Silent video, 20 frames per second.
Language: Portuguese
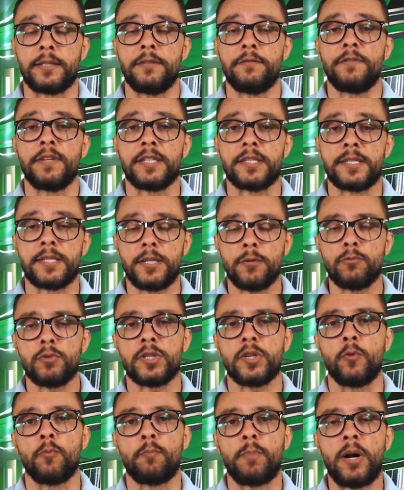que venceu o
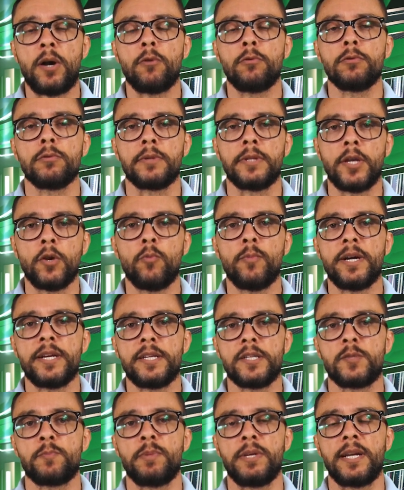São Paulo, deu uma
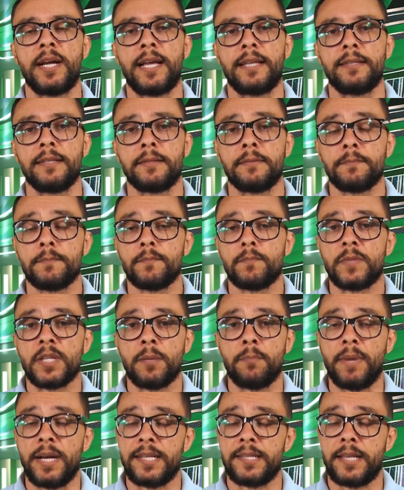respirada,
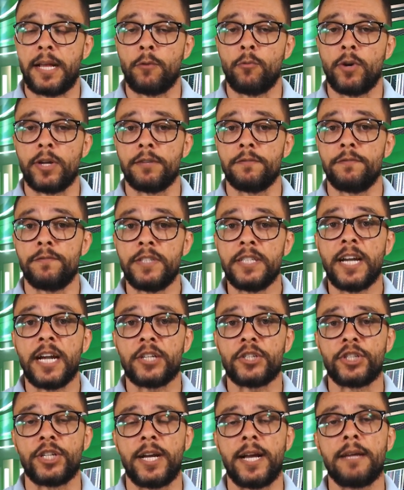mas agora vira a
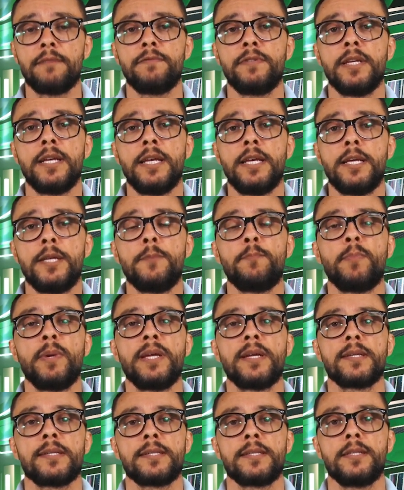chave e
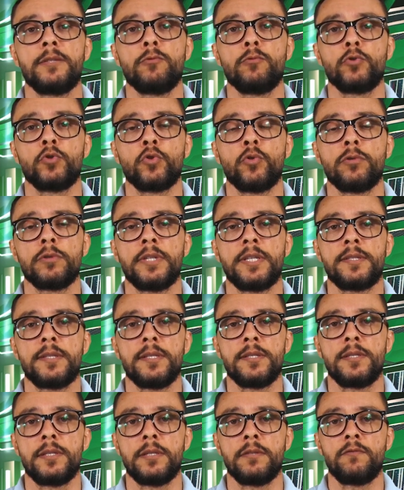pensa no jogo
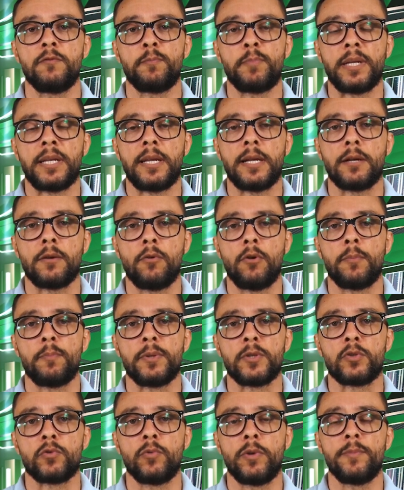decisivo pela
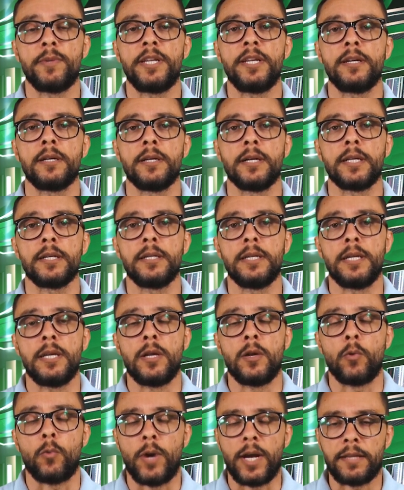Copa Sul-Americana,
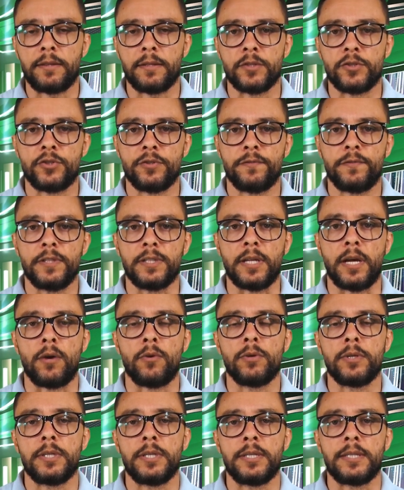quartas de
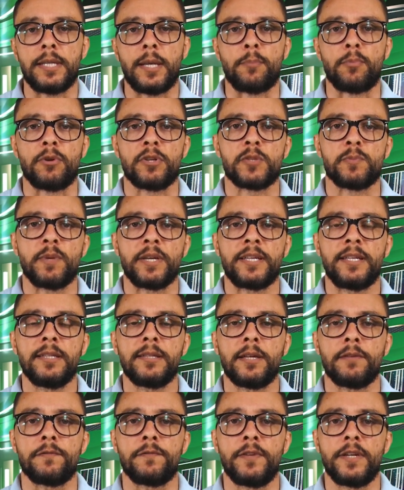final, na próxima
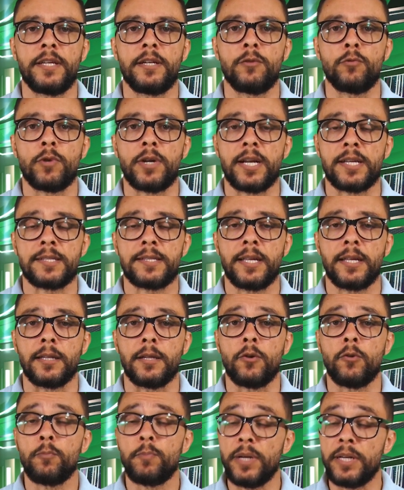quinta-feira no
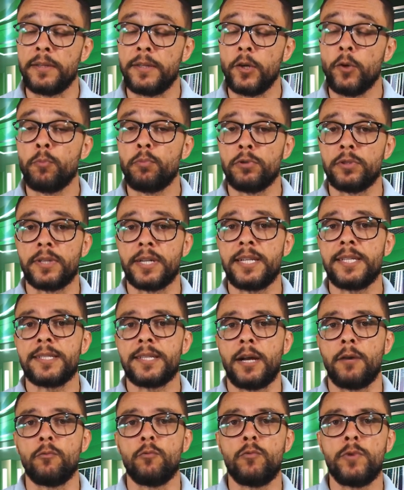Castelão. Perdeu por 3
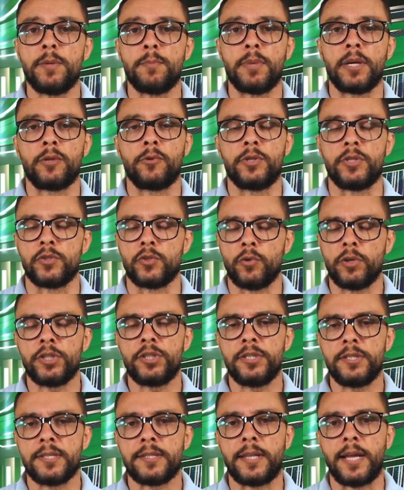a 1 em Belo
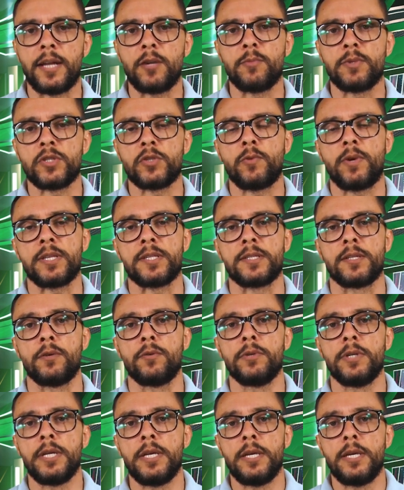Horizonte e está numa
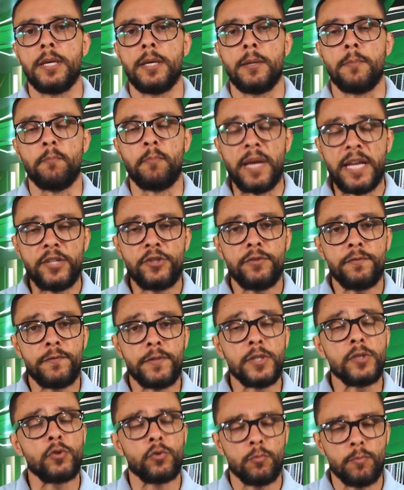situação bem
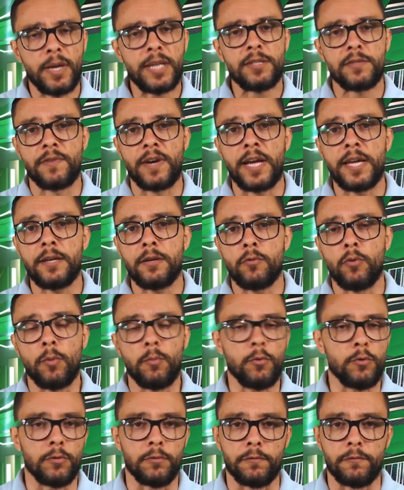difícil, mas vai
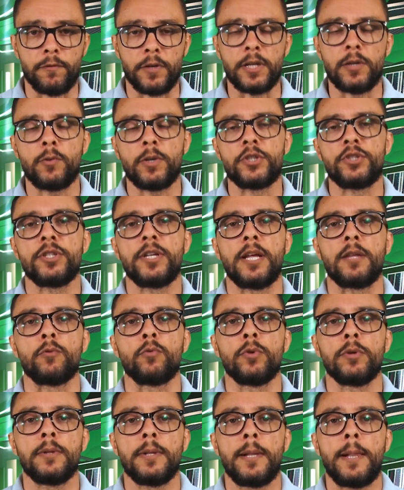como franco
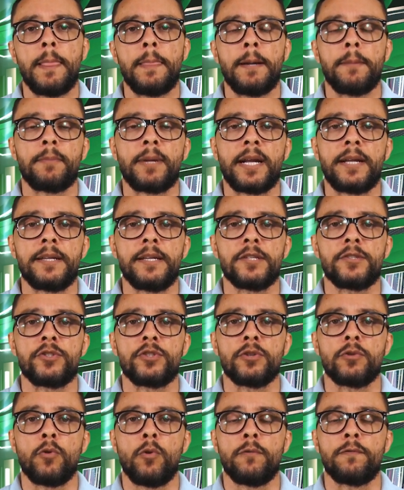atirador para
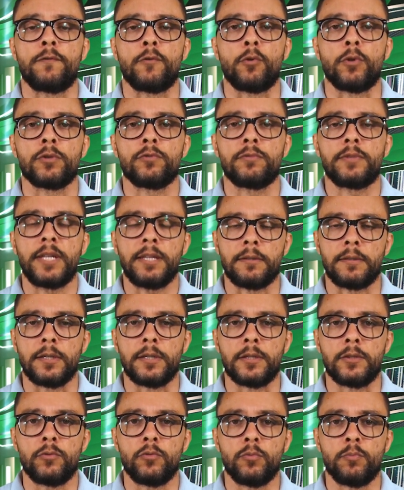este confronto,
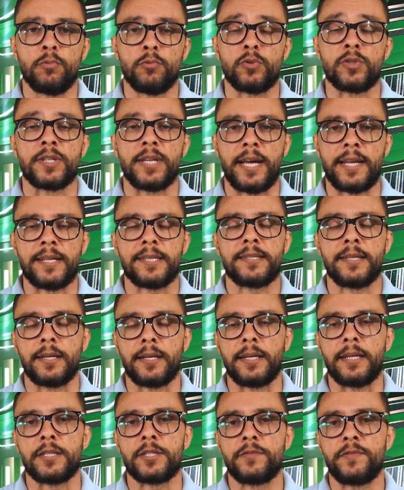tentando buscar essa
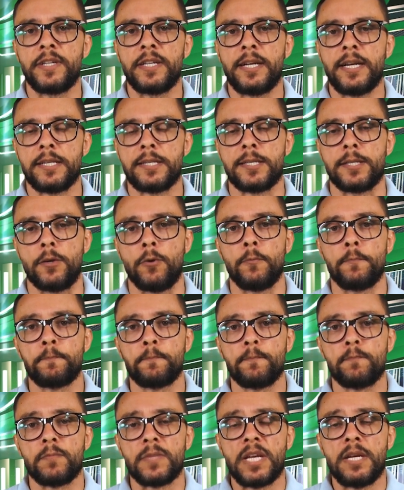classificação.
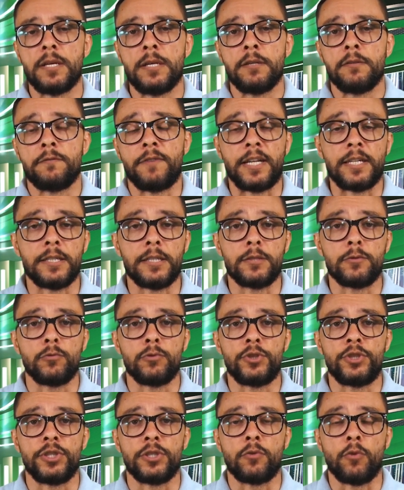Falando
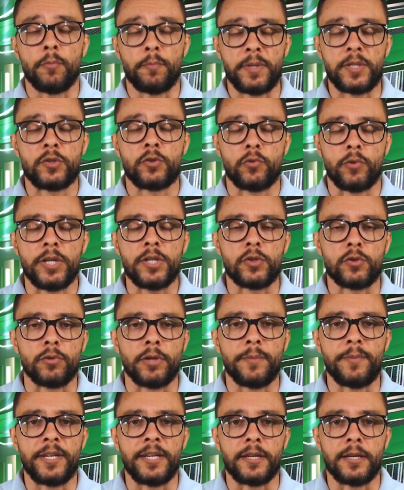de competições
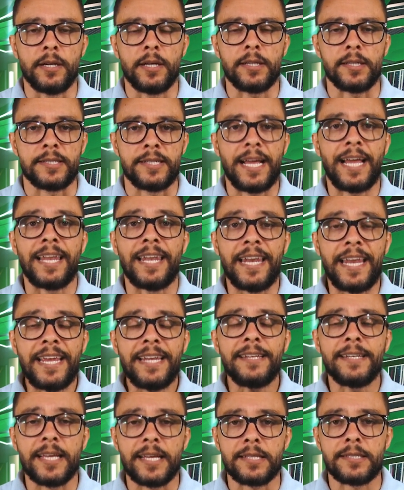sul-americanas, né,
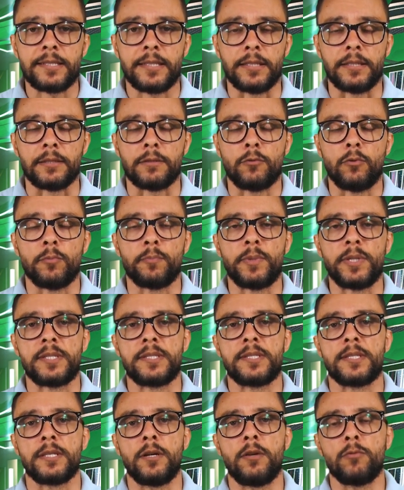além desta
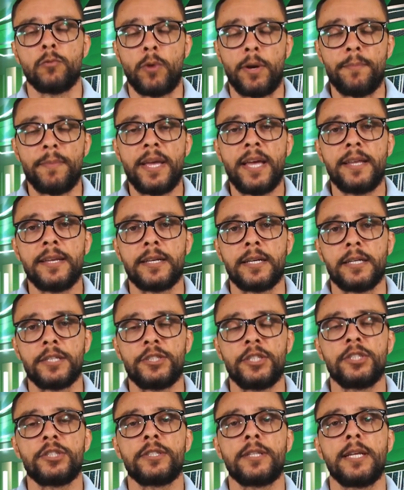competição do América, a
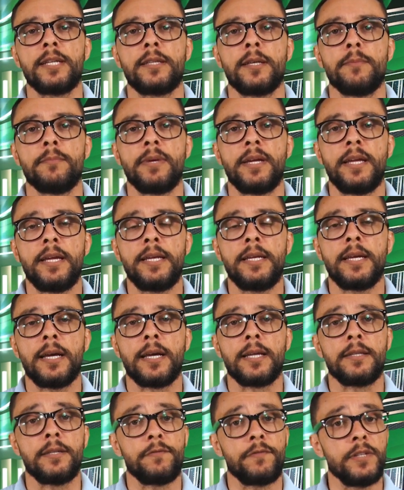gente tem também
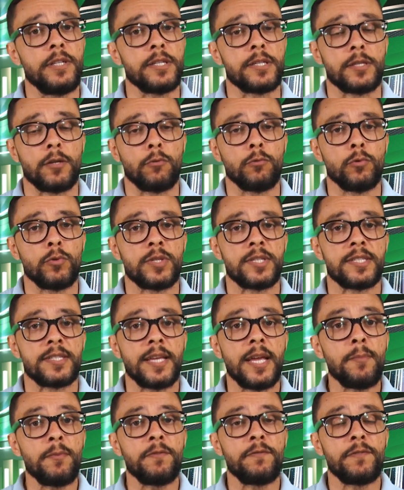a definição dos
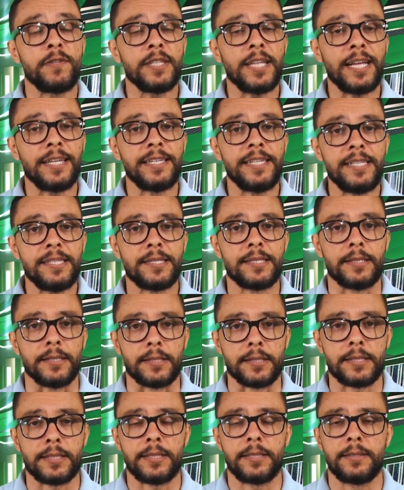
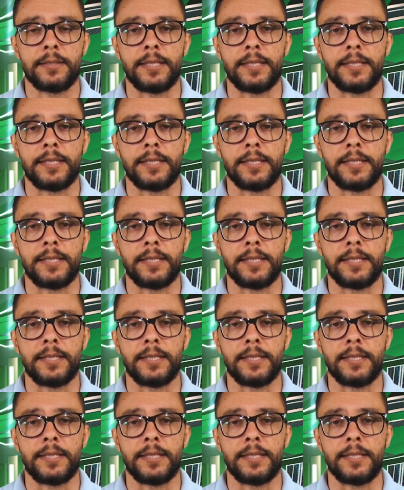semifinalistas